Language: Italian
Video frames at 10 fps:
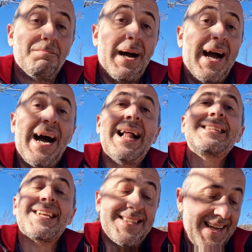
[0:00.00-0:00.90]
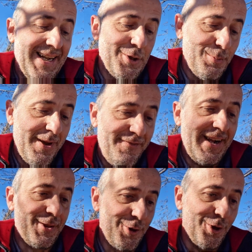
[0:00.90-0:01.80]
ma altrettanto mi ha
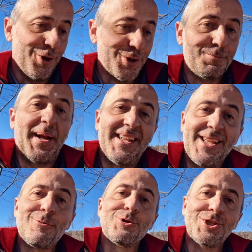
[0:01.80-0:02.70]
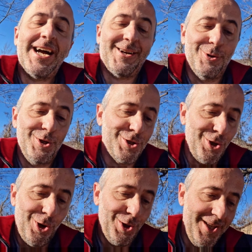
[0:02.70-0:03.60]
fatto spendere un sacco di
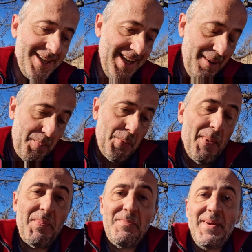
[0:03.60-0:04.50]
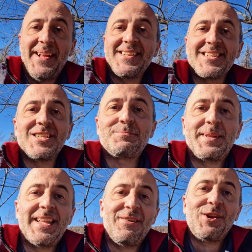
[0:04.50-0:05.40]
soldi che probabilmente se li
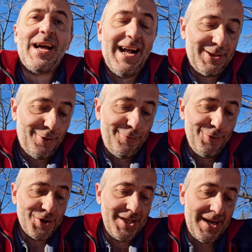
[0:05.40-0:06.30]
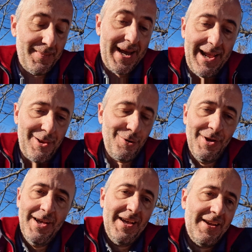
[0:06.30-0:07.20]
spendevo in altro forse era meglio.
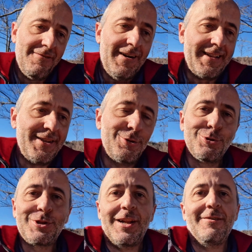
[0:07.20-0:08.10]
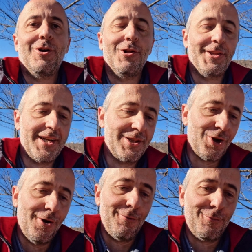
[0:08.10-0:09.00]
Infatti tutte le volte che
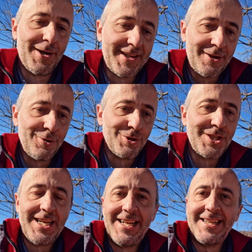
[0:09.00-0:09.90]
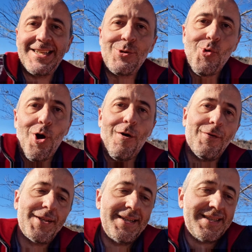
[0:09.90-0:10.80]
trovo qualche cosina di
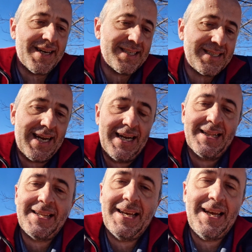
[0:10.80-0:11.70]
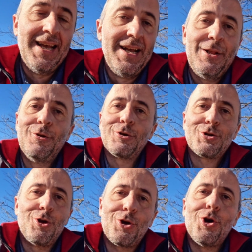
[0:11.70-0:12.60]
nuovo, di interessante, non
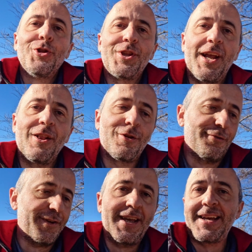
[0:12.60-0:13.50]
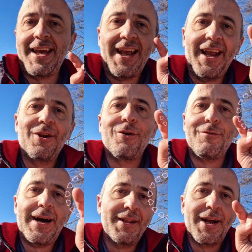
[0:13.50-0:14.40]
sono contento finché
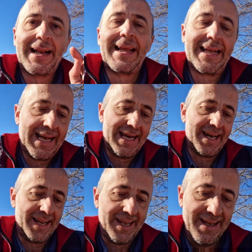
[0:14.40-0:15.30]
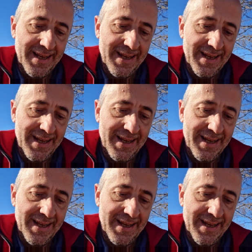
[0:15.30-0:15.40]
non vado a cliccare